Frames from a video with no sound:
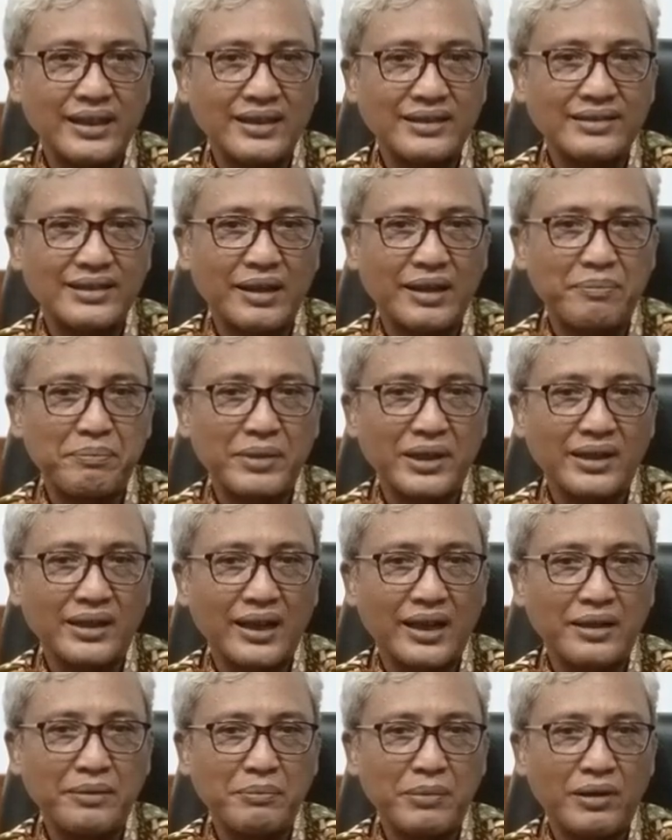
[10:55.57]
saya
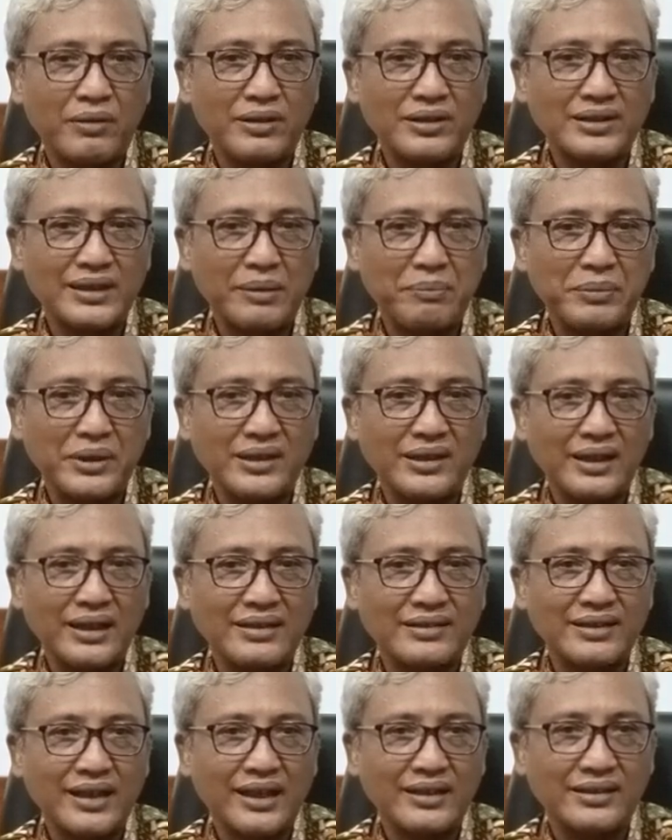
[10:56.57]
sampaikan bahwa sampai
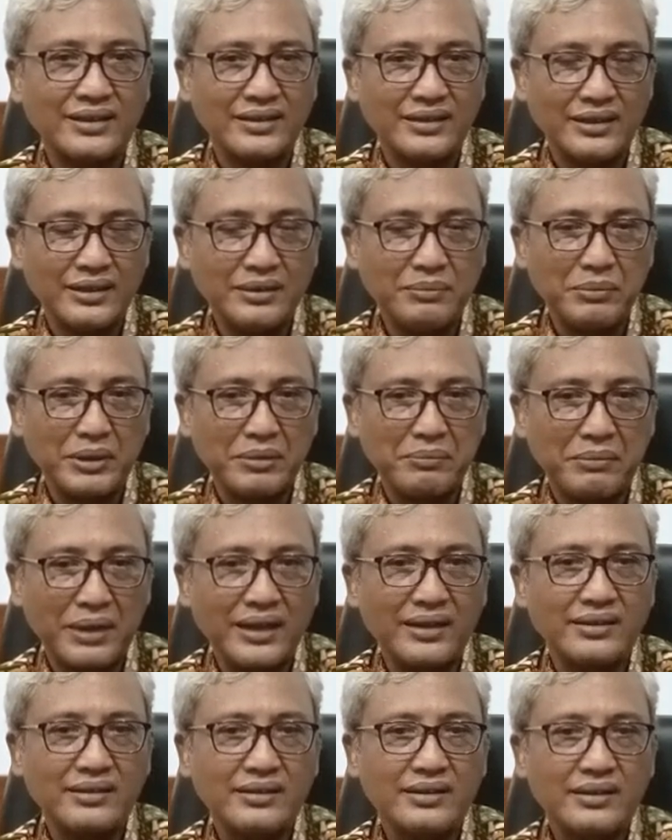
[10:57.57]
dengan saat ini
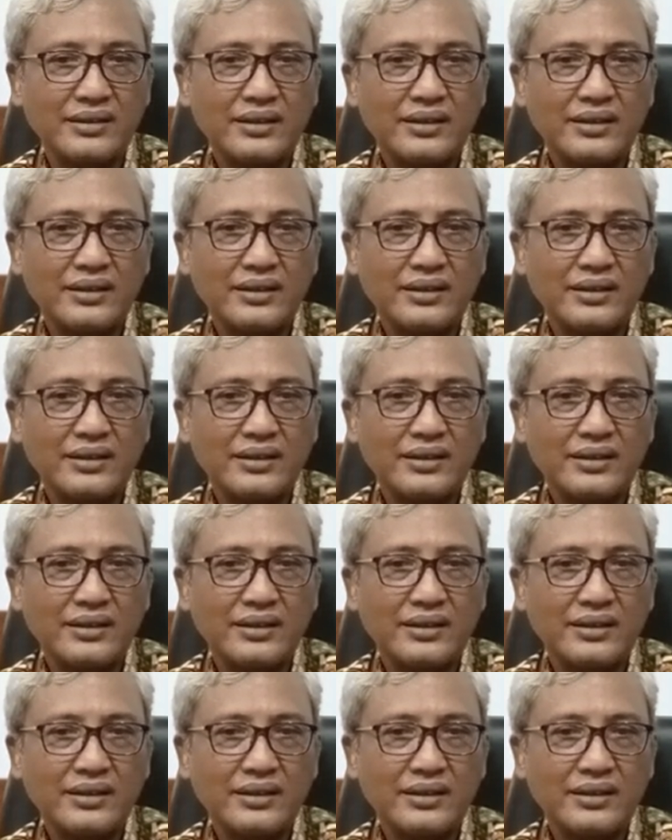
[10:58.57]
memang